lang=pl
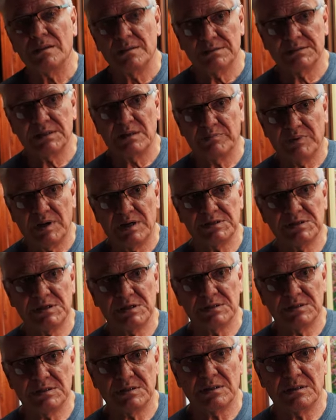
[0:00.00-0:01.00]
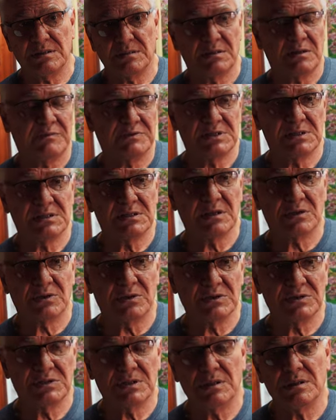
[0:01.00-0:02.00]
e, zapłacić e, te wszystkie
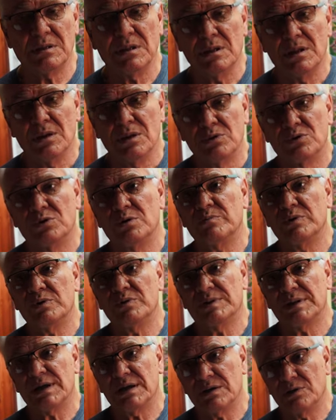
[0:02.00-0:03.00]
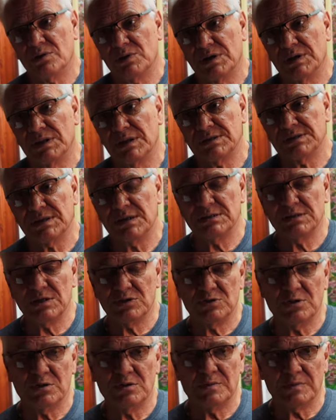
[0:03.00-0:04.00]
koszty, to była taka organizacja,
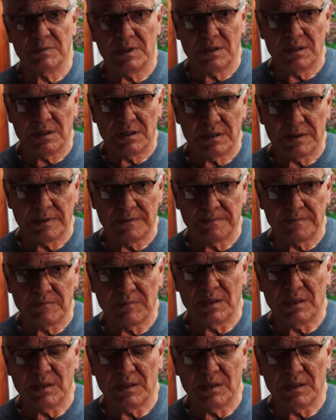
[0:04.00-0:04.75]
co e, e